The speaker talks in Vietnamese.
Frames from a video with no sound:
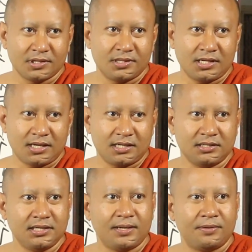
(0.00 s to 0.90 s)
là
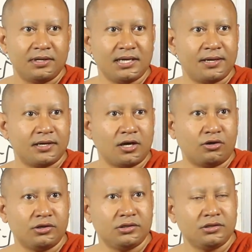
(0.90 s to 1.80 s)
nâng leo leo
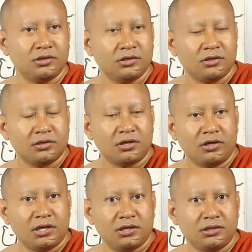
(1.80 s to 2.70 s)
đòi
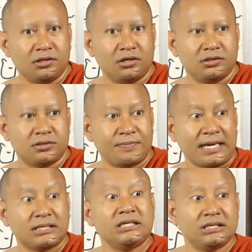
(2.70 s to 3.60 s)
đòi ấy đòi
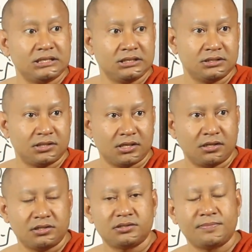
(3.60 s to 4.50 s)
samatthi là
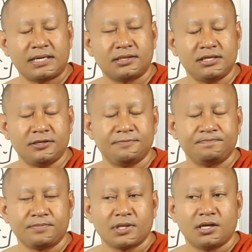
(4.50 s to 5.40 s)
đòi samatthi
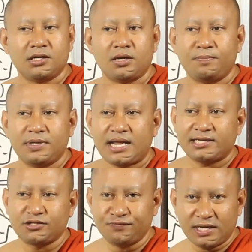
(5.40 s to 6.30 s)
rồi đó về
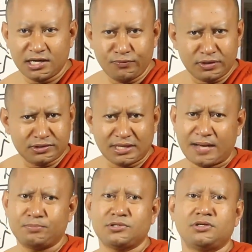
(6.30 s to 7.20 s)
là sự việc đối với
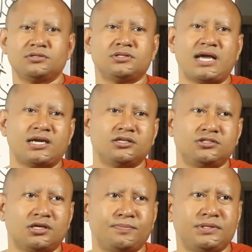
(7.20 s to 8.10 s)
pram của nó rồi đang
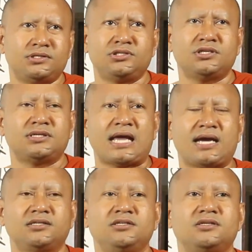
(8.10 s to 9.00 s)
chết vì chết
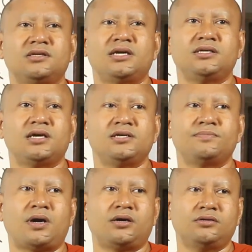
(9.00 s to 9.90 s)
na chết này ấy
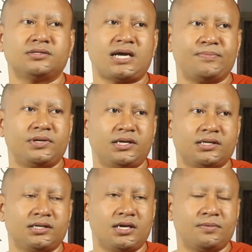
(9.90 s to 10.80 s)
máu nó camera
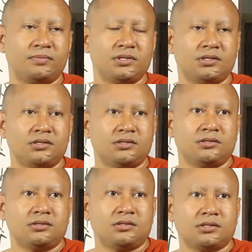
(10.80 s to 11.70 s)
kia
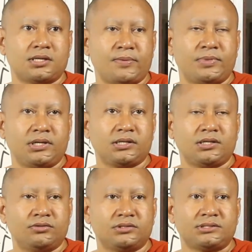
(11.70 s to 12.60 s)
camera
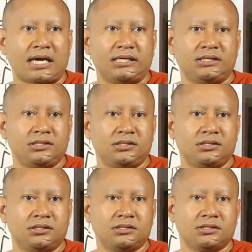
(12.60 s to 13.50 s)
kia nó say
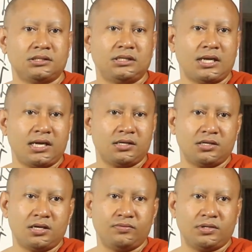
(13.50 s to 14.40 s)
thì là
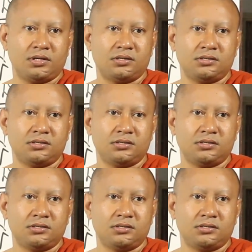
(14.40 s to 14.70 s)
đối với